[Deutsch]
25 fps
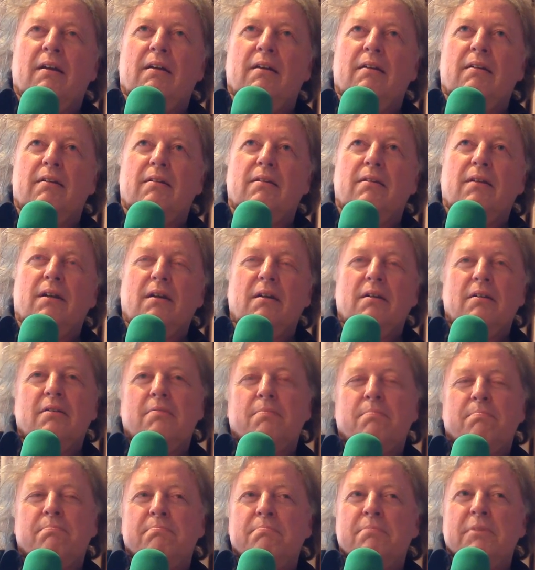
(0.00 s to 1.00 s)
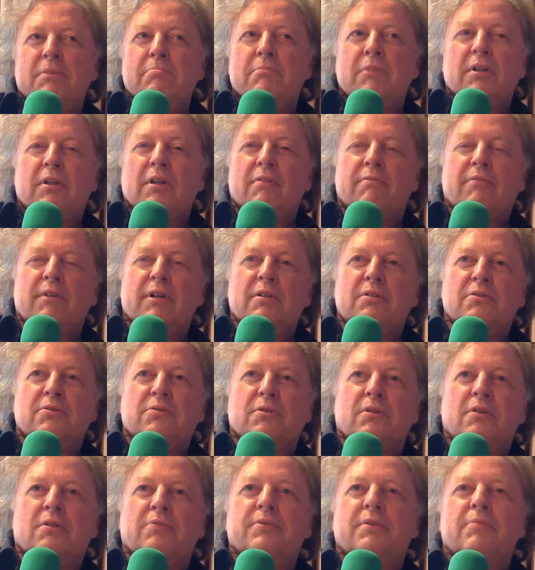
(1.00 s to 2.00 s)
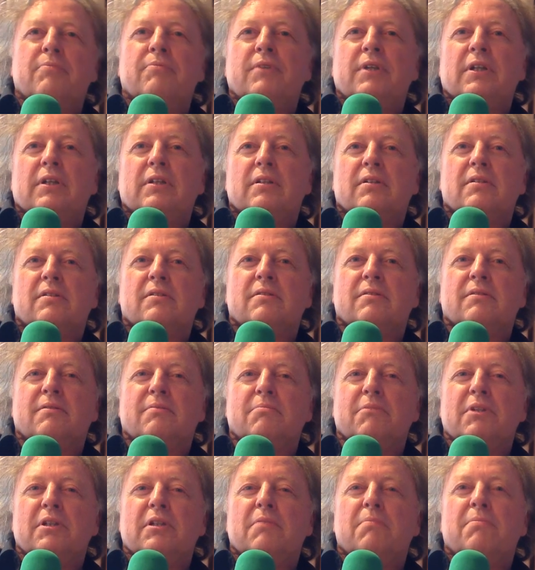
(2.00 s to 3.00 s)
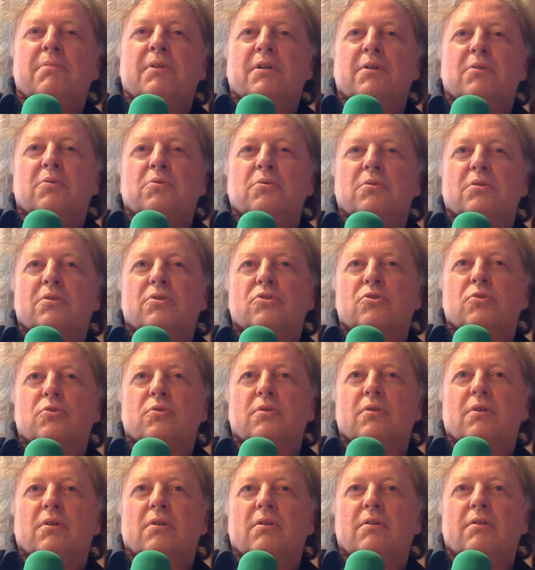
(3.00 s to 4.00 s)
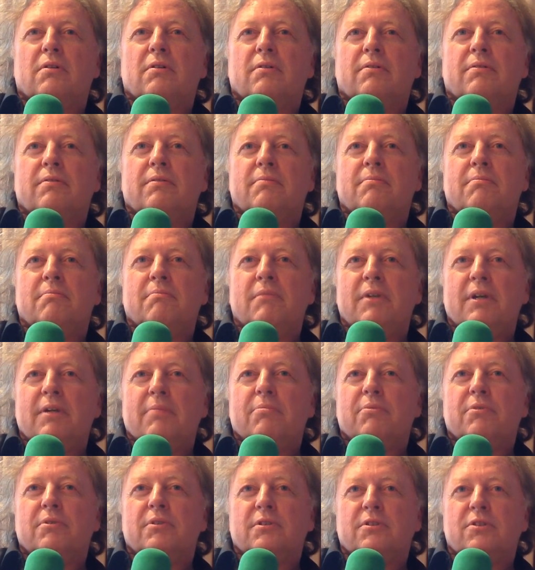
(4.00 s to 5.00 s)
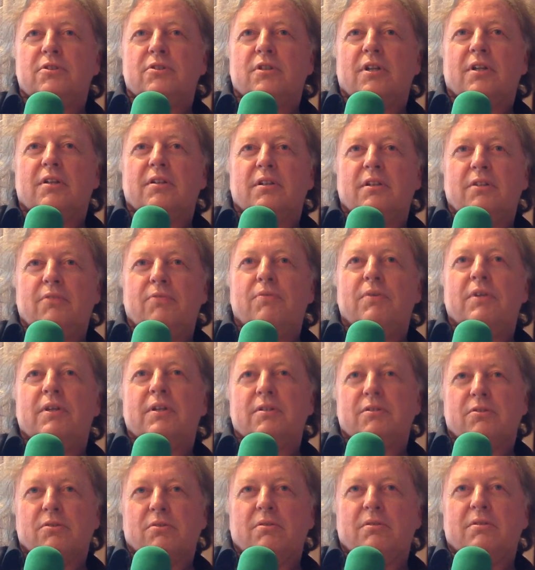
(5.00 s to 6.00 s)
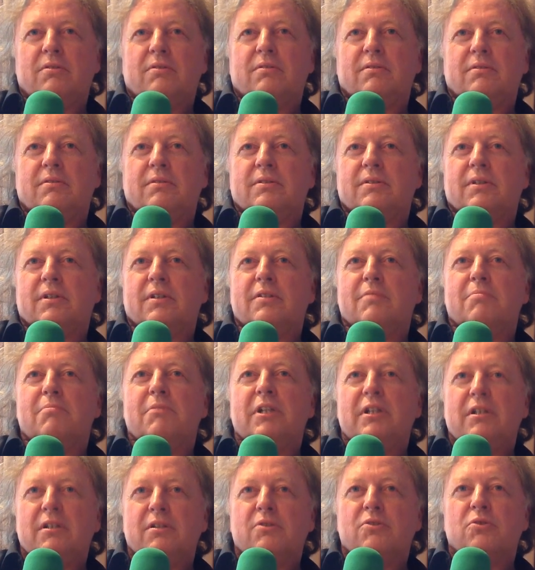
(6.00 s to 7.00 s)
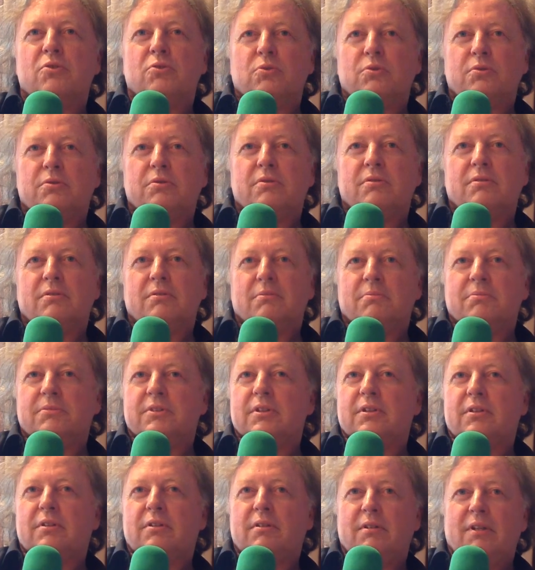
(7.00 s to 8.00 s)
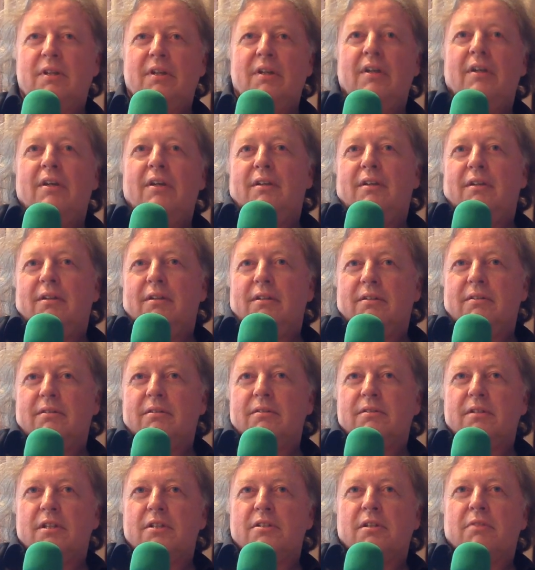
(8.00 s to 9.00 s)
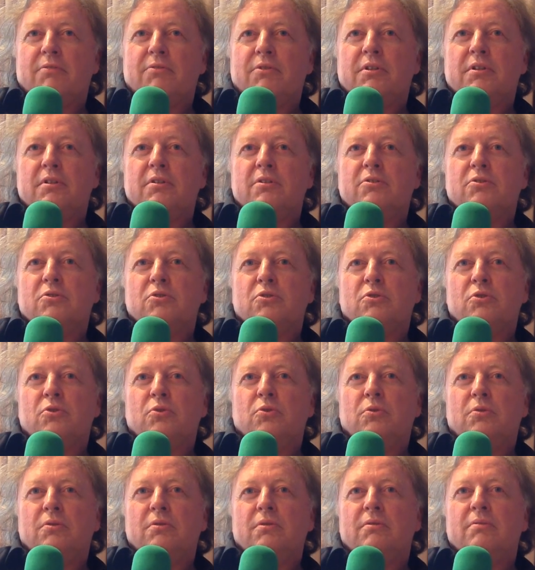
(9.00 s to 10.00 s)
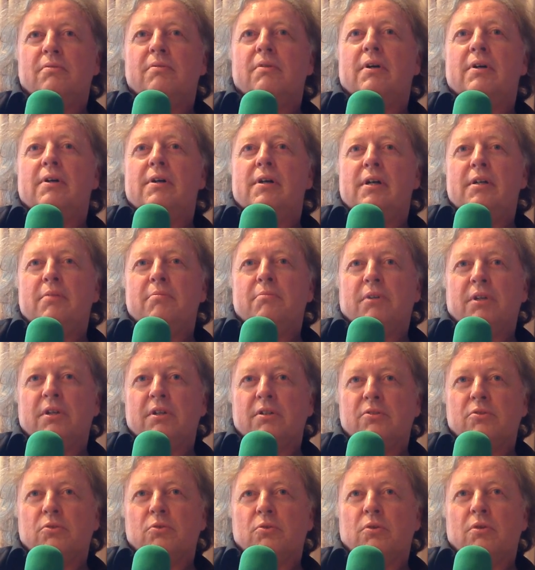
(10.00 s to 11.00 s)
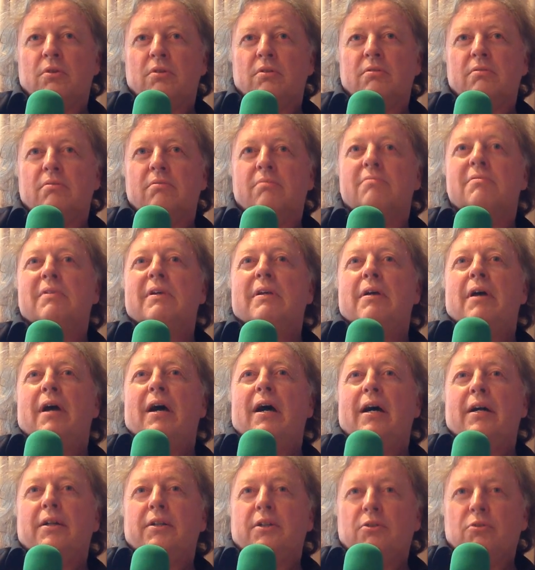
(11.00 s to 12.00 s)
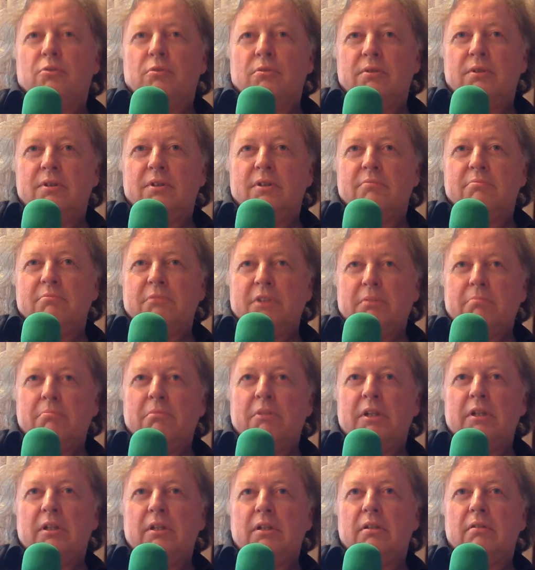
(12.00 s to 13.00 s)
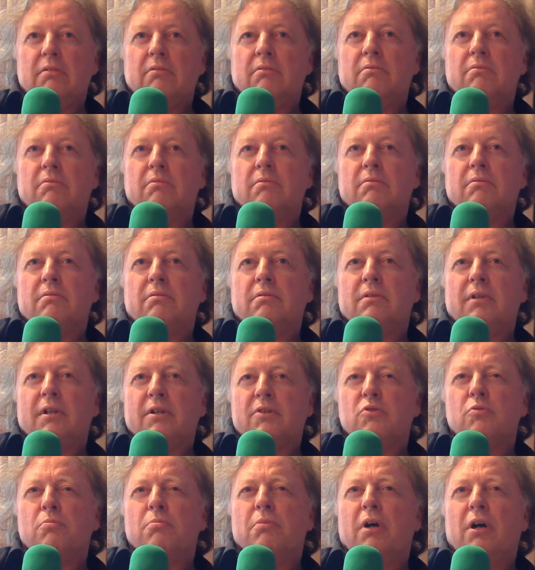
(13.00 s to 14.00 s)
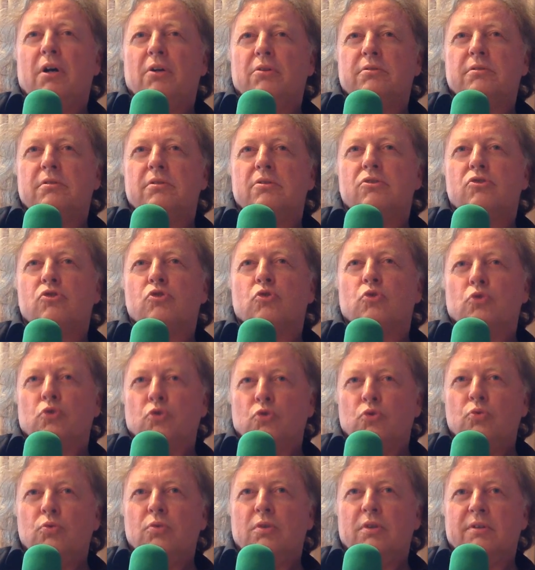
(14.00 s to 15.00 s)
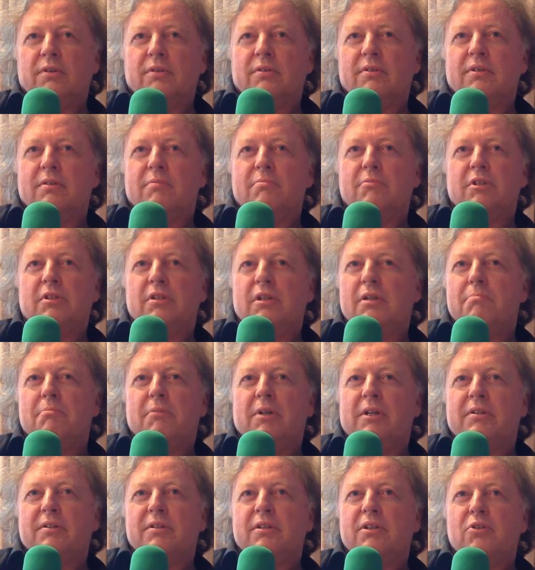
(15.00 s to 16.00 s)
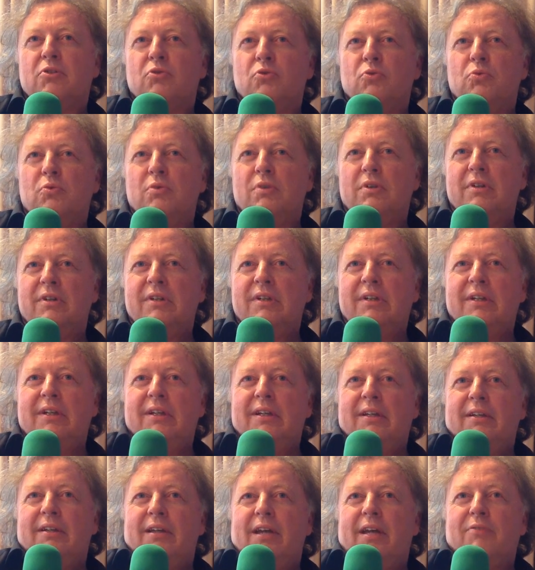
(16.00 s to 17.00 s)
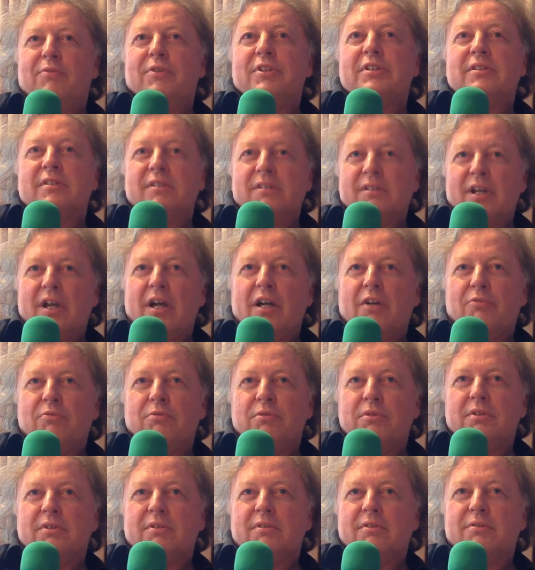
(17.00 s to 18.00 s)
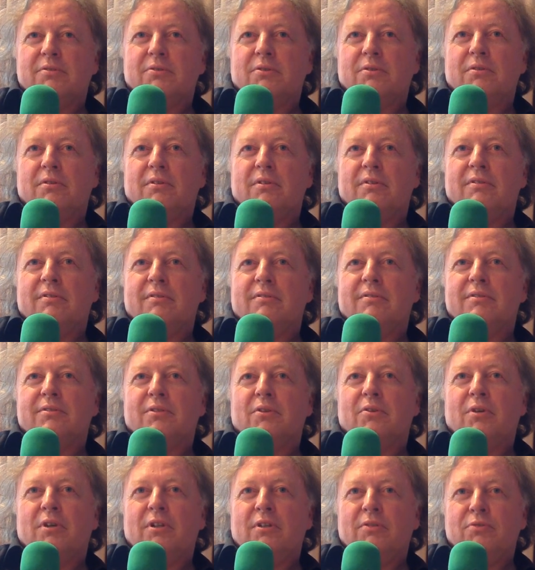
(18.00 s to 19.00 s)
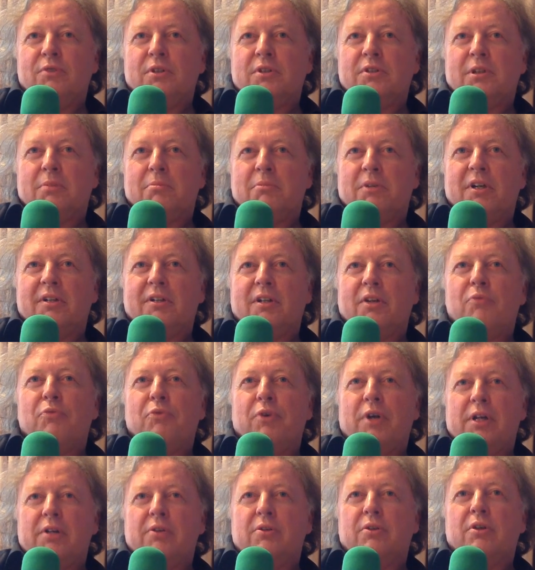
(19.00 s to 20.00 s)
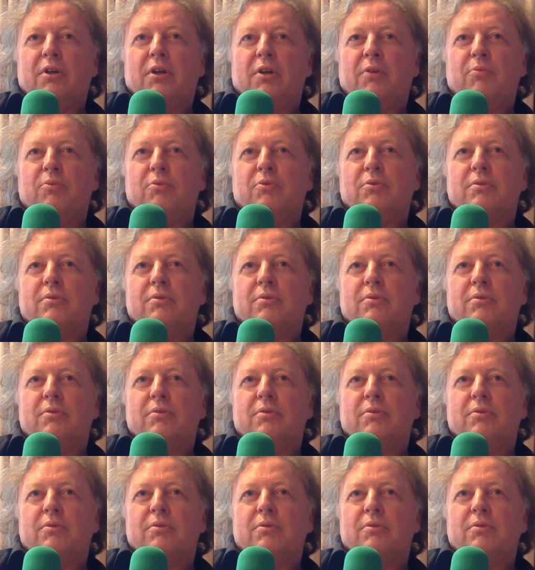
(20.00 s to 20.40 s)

Ja, ich bin mittlerweile so auf dem Weg, dass Medienpädagogik schon auch mehr politisch aktiv werden sollte. Das heißt, Medien zu nutzen, um sich in gesellschaftliche Diskussionen einbringen zu können, artikulieren mit Medien und dazu braucht es Strukturen, damit eben halt nicht nur etwas gesagt wird, sondern es auch eine Wirksamkeit entfalten kann.